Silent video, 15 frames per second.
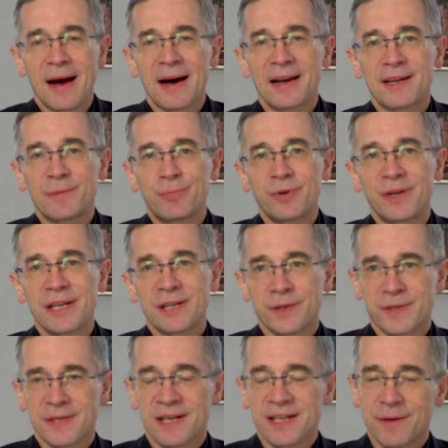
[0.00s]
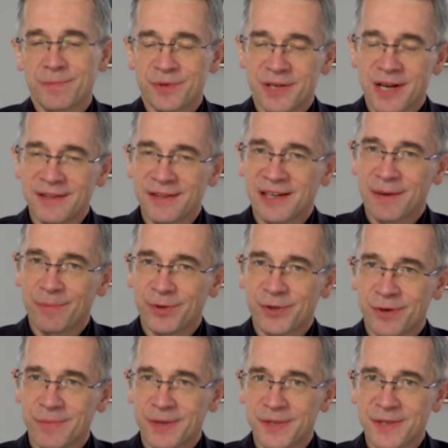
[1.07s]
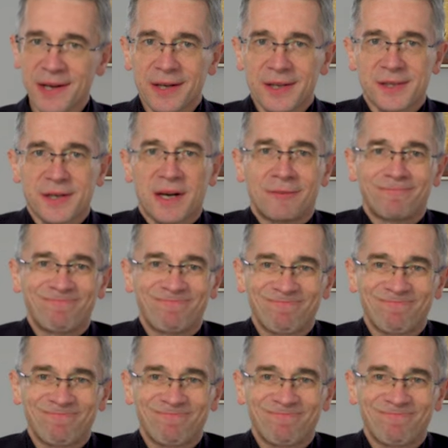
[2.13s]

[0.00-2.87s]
ale póki nie zostanie przyjęte na poziomie serca,